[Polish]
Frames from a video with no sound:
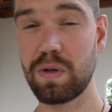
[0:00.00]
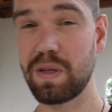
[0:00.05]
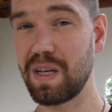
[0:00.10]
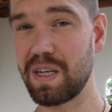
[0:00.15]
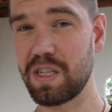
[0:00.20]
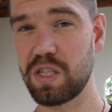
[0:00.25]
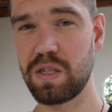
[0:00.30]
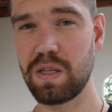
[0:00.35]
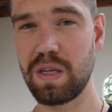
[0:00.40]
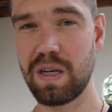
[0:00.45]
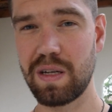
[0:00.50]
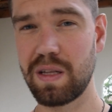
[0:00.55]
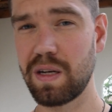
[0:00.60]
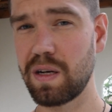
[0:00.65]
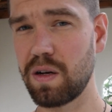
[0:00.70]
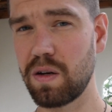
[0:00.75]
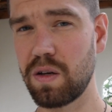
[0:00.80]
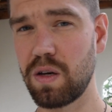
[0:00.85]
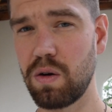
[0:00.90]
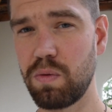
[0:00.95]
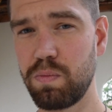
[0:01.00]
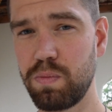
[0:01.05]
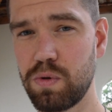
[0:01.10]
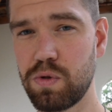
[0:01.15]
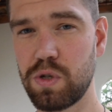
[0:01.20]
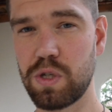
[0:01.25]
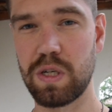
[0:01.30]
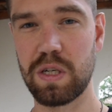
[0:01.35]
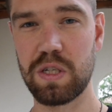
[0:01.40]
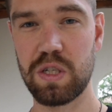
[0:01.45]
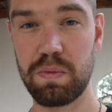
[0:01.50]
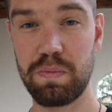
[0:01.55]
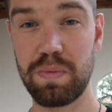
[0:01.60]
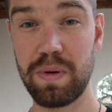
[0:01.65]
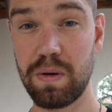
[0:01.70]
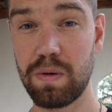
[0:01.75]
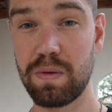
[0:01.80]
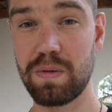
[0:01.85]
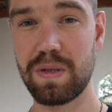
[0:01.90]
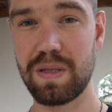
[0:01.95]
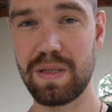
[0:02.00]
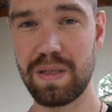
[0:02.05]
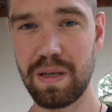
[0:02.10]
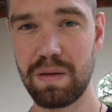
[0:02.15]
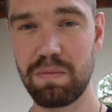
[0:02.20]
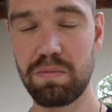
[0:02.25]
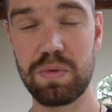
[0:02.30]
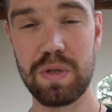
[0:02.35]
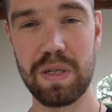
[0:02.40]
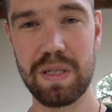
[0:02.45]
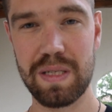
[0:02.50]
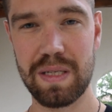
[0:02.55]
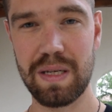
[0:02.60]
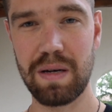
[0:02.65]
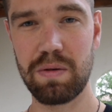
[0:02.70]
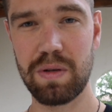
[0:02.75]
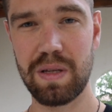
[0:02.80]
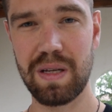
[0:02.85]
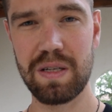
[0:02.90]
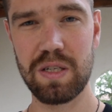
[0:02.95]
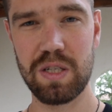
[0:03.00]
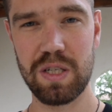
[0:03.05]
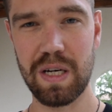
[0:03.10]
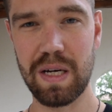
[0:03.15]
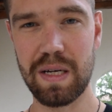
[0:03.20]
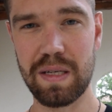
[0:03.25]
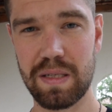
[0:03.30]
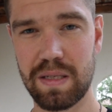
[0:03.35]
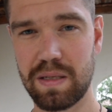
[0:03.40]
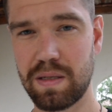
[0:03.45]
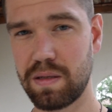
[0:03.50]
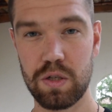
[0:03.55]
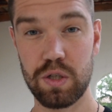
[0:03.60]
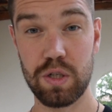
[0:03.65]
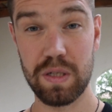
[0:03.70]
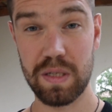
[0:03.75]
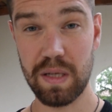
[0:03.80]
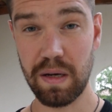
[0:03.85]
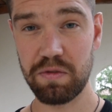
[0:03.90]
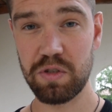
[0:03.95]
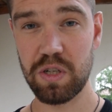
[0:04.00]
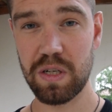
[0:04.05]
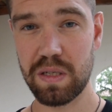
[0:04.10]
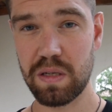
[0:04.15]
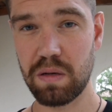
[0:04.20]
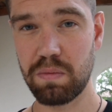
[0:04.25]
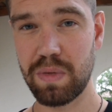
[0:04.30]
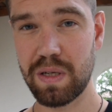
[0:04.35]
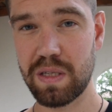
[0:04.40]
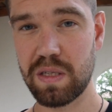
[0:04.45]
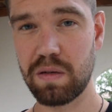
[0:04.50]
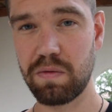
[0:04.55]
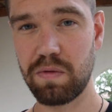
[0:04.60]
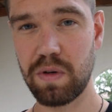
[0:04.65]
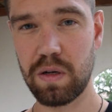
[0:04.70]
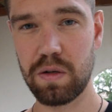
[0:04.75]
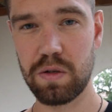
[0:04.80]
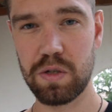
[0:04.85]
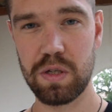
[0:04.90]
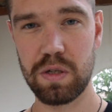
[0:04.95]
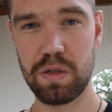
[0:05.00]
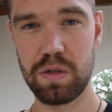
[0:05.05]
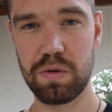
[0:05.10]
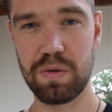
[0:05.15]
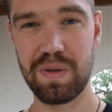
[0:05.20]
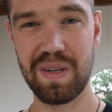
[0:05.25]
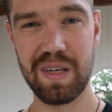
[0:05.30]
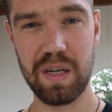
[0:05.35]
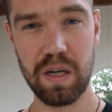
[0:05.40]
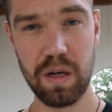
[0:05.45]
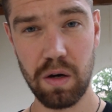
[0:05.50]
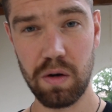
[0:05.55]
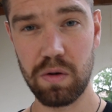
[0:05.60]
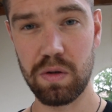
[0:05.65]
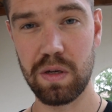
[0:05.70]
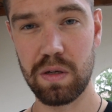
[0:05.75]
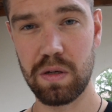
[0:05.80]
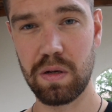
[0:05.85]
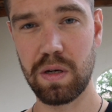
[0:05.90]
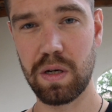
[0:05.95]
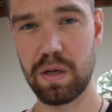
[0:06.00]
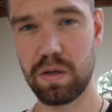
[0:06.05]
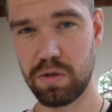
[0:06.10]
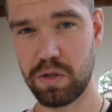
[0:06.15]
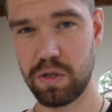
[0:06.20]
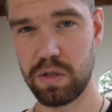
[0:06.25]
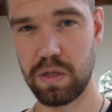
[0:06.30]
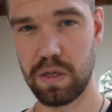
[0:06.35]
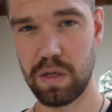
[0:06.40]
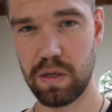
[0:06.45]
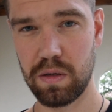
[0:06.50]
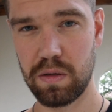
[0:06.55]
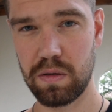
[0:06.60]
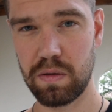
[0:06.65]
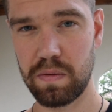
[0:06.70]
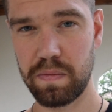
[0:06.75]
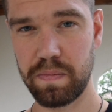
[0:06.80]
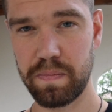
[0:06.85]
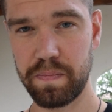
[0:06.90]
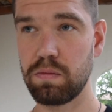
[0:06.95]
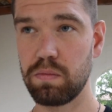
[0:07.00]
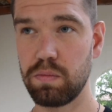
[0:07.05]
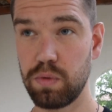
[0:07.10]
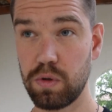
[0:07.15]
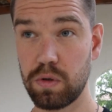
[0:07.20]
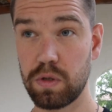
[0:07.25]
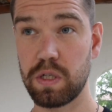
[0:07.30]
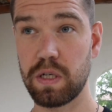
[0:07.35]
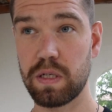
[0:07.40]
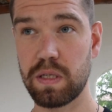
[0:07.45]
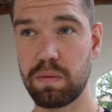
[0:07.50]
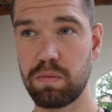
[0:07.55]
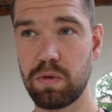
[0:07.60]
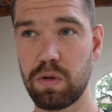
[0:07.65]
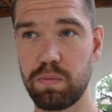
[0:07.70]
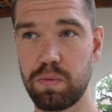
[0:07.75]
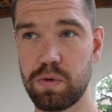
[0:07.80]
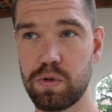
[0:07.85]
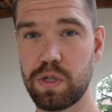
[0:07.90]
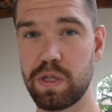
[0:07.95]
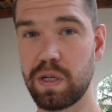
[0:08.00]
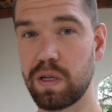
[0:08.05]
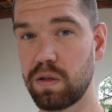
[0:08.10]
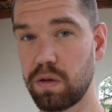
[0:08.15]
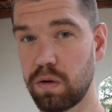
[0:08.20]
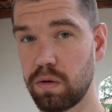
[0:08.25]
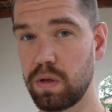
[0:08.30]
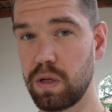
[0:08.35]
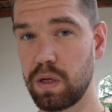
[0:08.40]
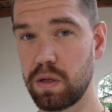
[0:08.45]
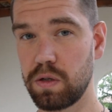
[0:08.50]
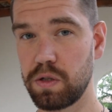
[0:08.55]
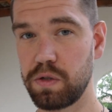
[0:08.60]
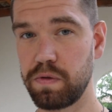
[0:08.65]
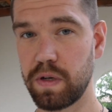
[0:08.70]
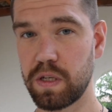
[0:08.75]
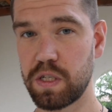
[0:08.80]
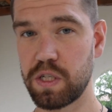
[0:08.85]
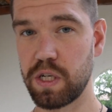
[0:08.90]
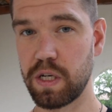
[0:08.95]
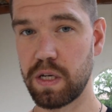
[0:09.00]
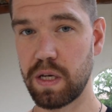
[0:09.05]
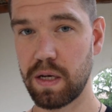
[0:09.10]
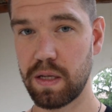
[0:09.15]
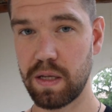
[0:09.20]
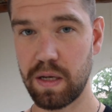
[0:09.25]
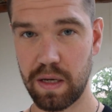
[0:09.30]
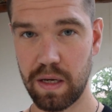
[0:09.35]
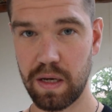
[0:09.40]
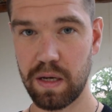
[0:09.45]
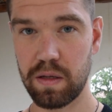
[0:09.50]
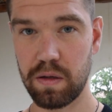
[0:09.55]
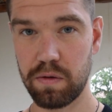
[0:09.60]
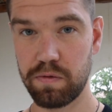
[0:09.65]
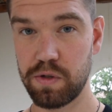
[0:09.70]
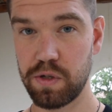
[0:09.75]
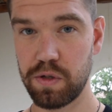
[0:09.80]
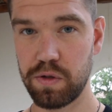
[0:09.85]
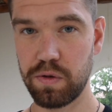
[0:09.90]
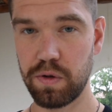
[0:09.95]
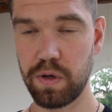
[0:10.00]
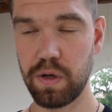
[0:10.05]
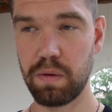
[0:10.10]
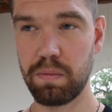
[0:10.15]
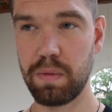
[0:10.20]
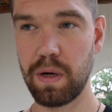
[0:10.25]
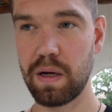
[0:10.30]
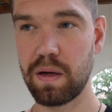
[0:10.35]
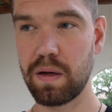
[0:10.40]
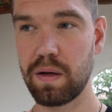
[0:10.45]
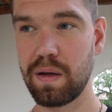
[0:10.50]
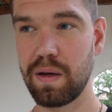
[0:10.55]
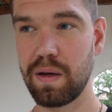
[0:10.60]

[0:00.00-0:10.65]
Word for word: też nigdy go nie opuszcza, że był z Nim przez cały ten czas, że zawsze jest obecny w Jego życiu i chroni to Jego życie. Bóg czasem dopuszcza trudne doświadczenia, takie jak to w życiu Hioba,